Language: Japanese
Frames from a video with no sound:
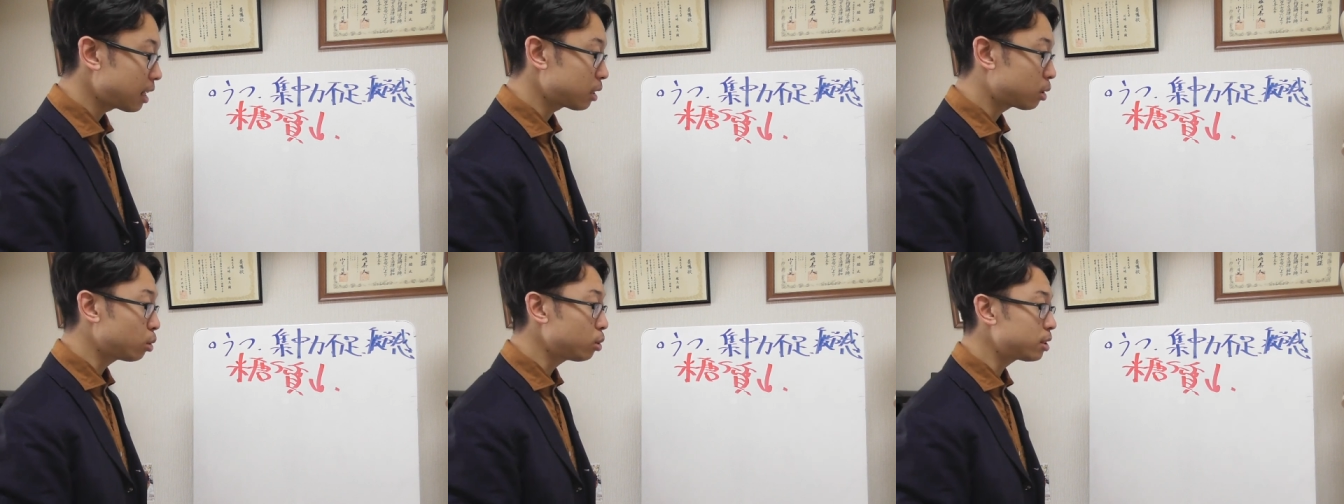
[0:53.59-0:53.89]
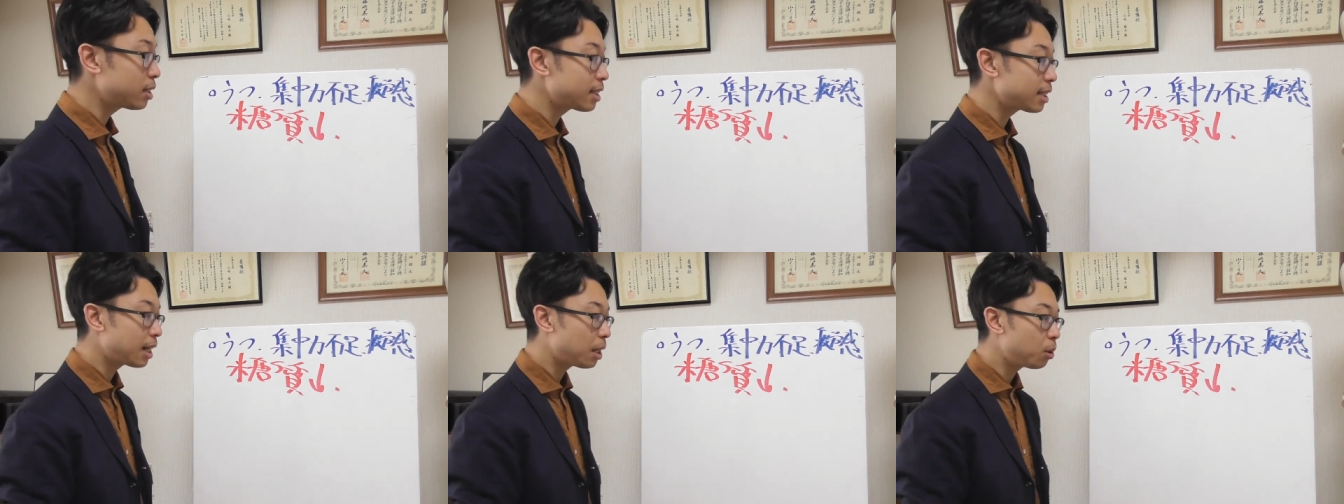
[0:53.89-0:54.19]

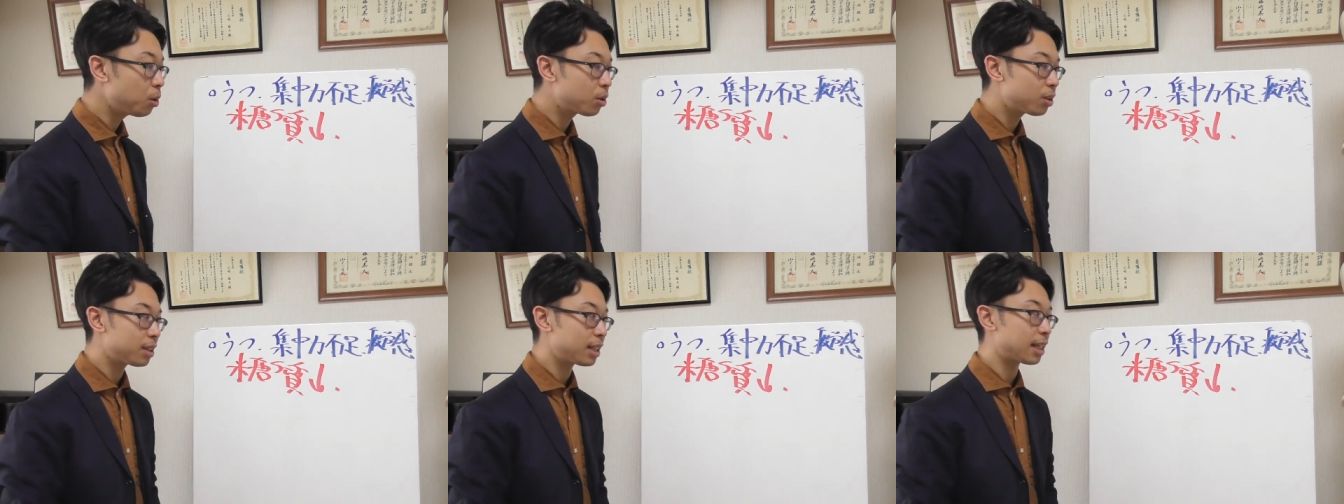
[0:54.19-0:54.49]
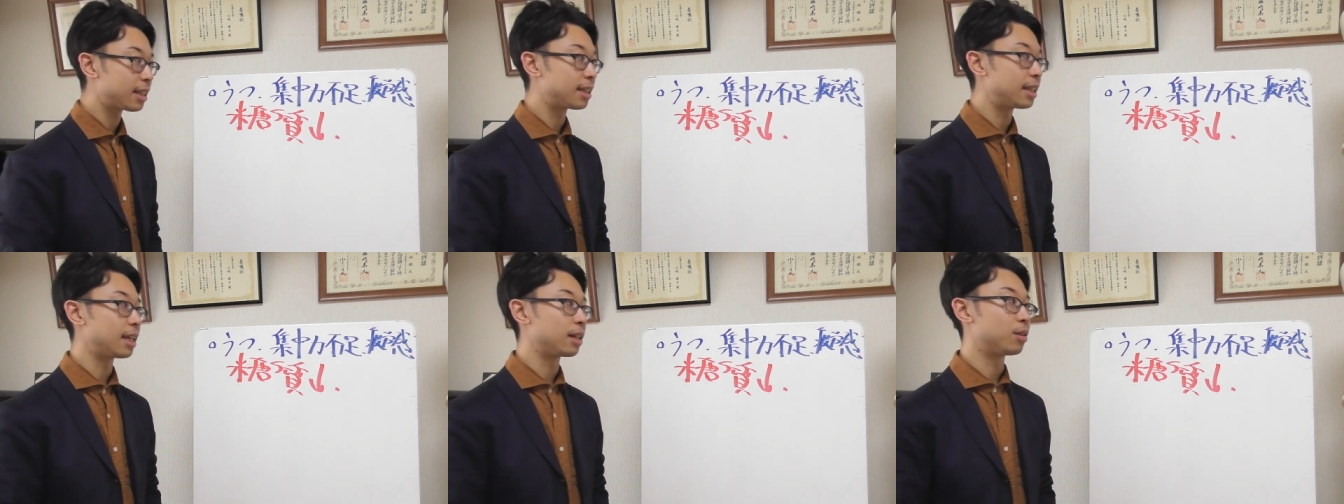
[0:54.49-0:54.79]
糖質が多く
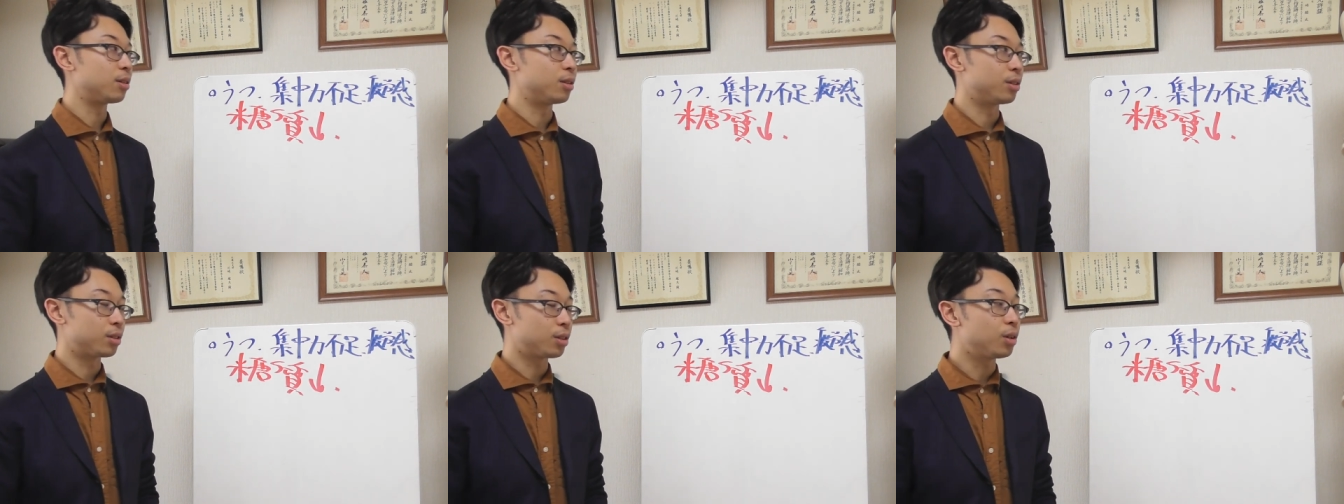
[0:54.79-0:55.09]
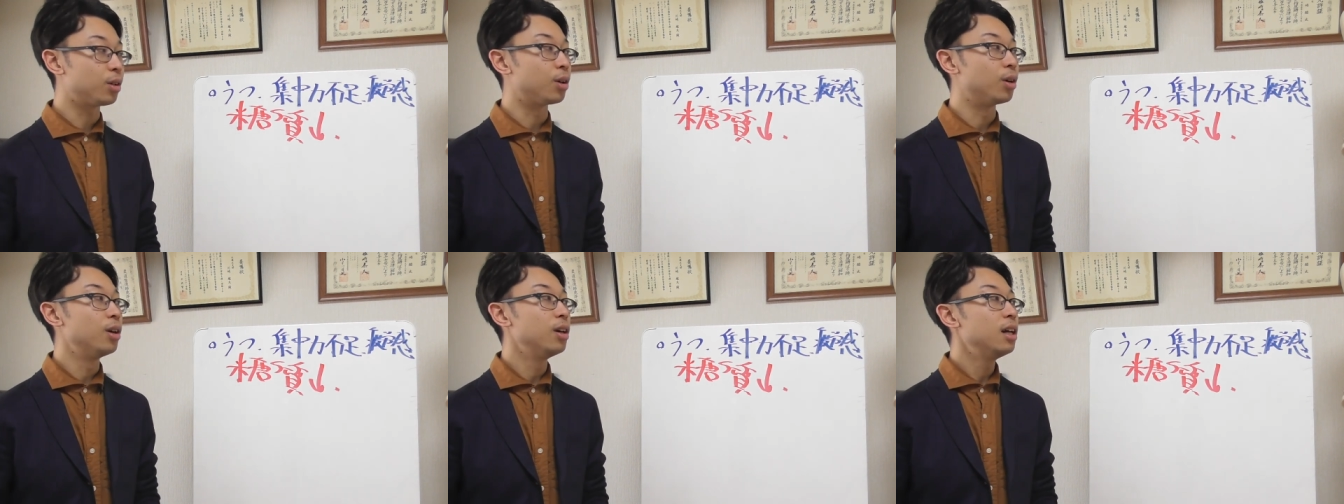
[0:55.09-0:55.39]
なってくる
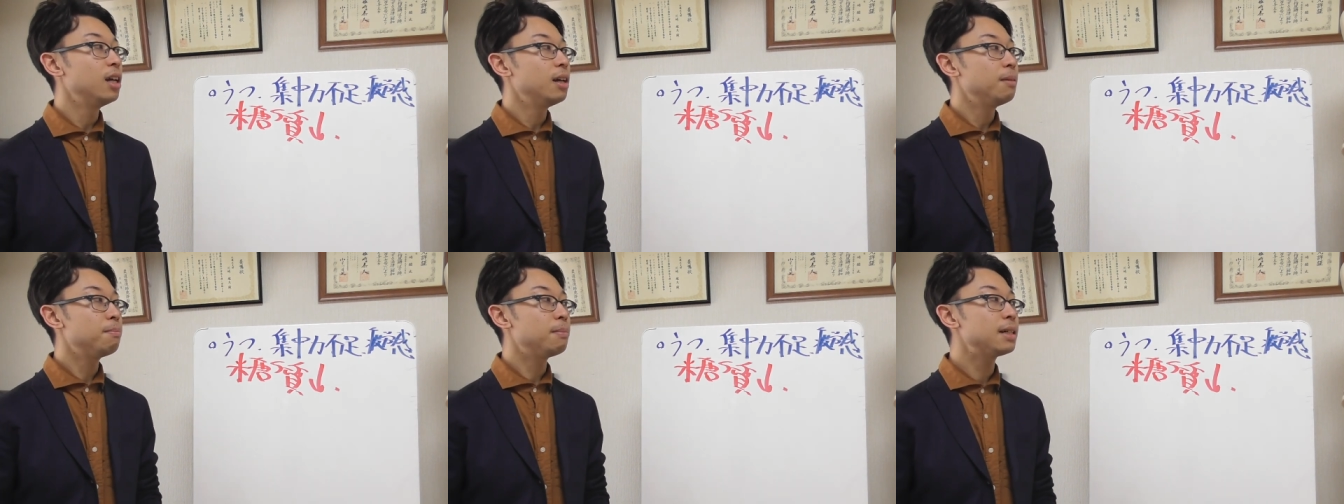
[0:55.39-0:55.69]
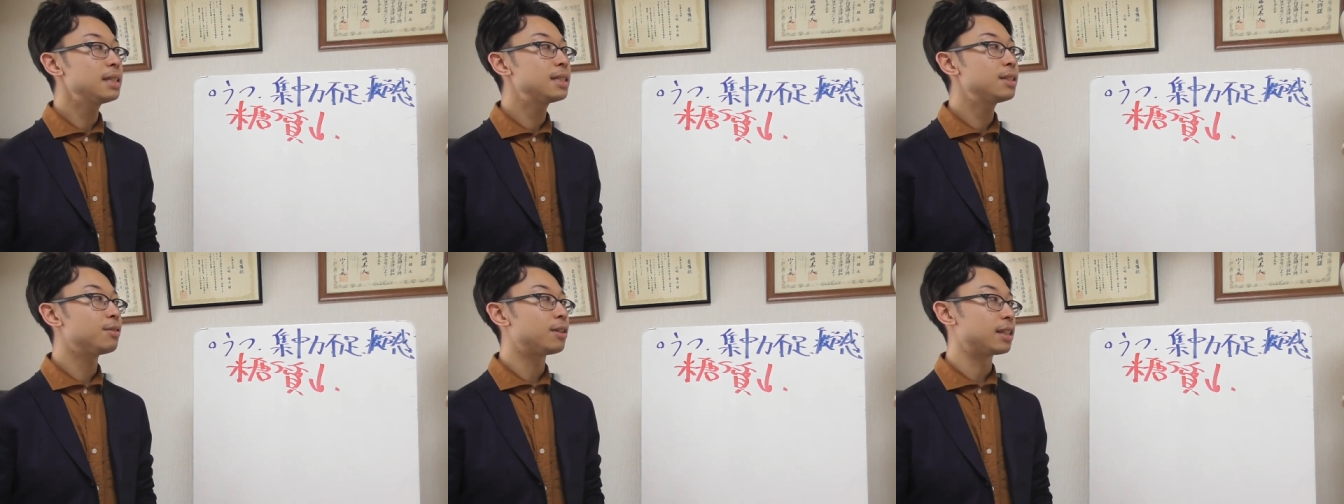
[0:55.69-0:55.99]
と、
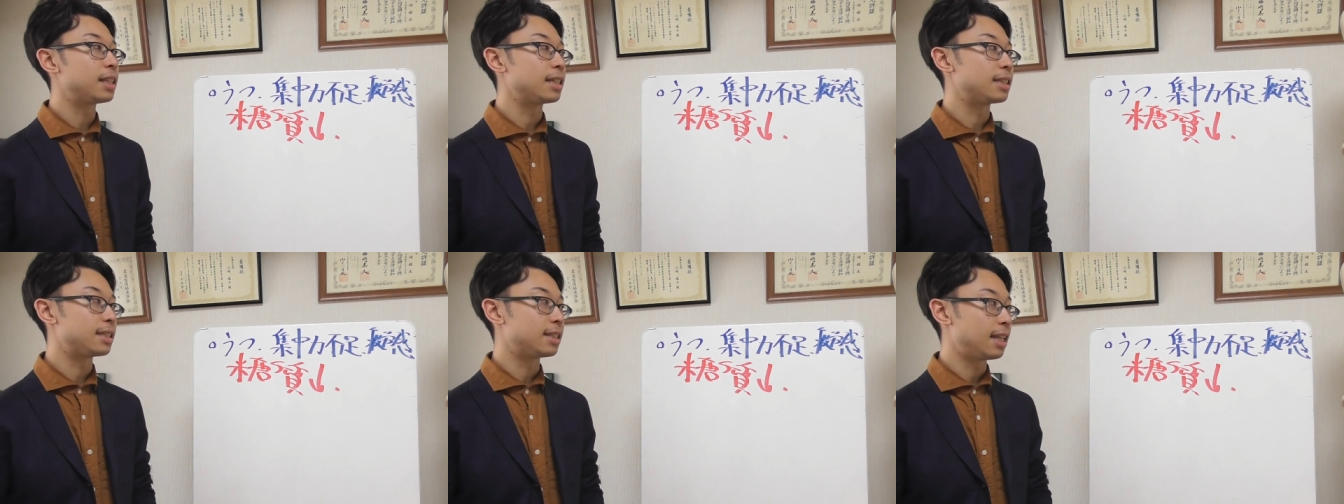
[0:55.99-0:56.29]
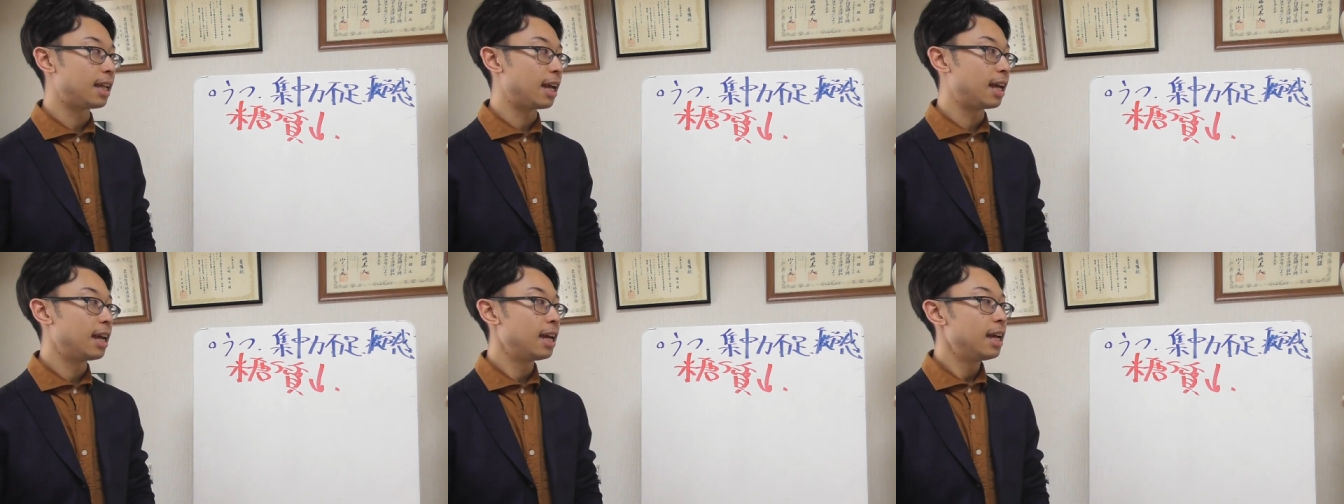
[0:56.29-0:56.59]
まずはです
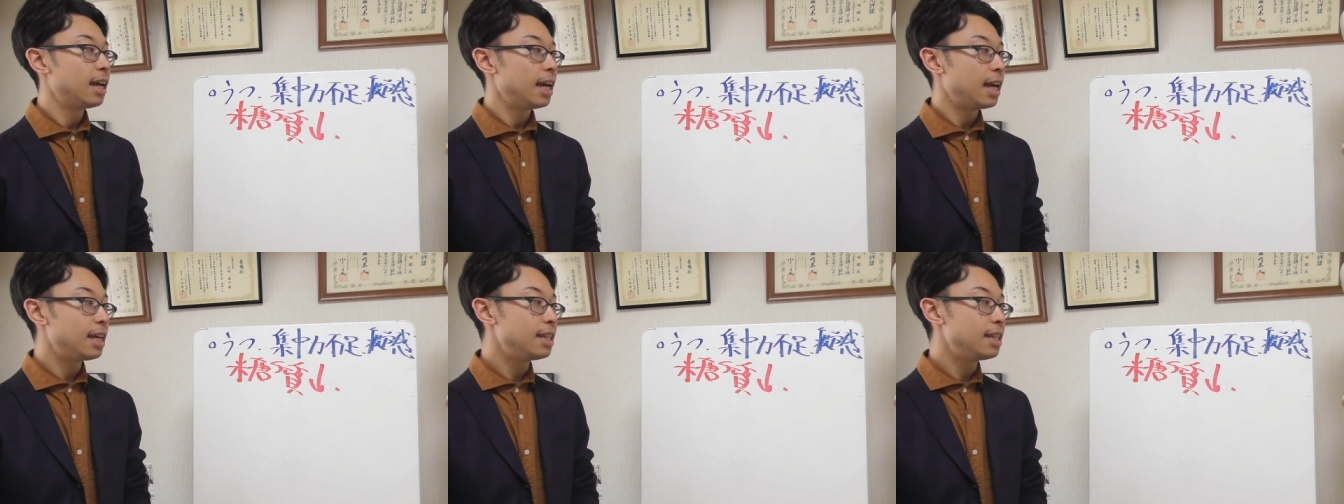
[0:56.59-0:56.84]
ね、